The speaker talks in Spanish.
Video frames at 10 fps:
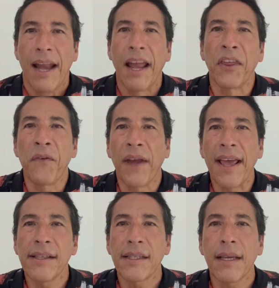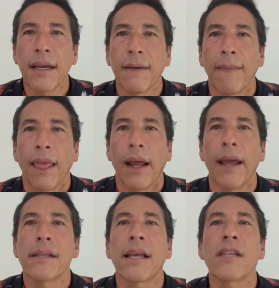La diferencia
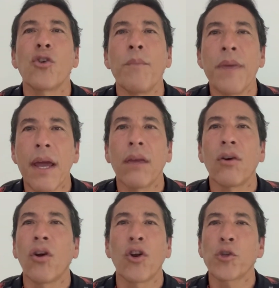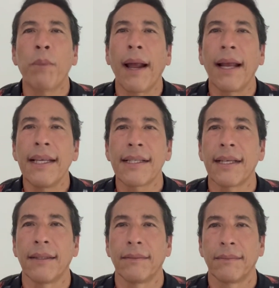es que su miedo no los
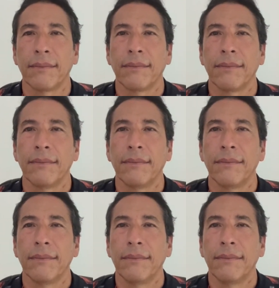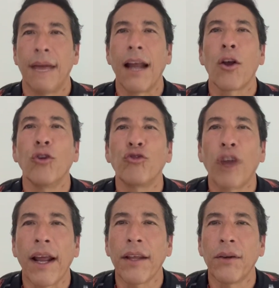paraliza. Al
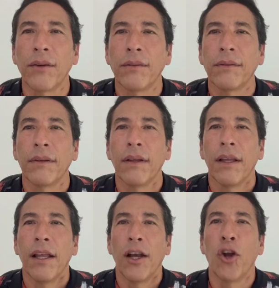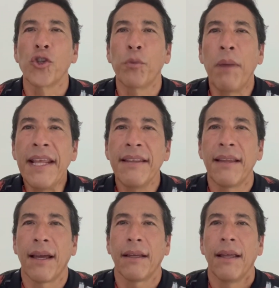contrario, los
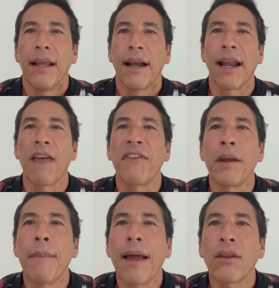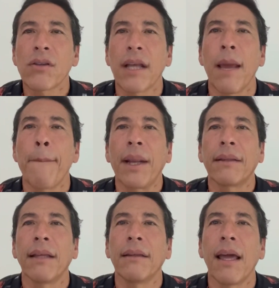blinda reafirmándose en
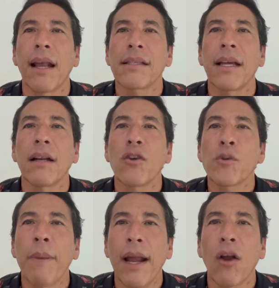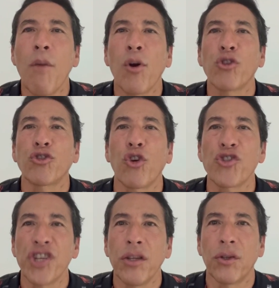pretender hacernos ver como los
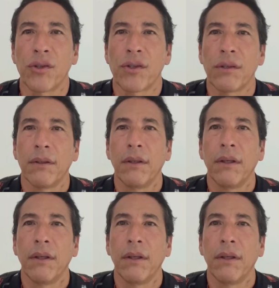torcidos,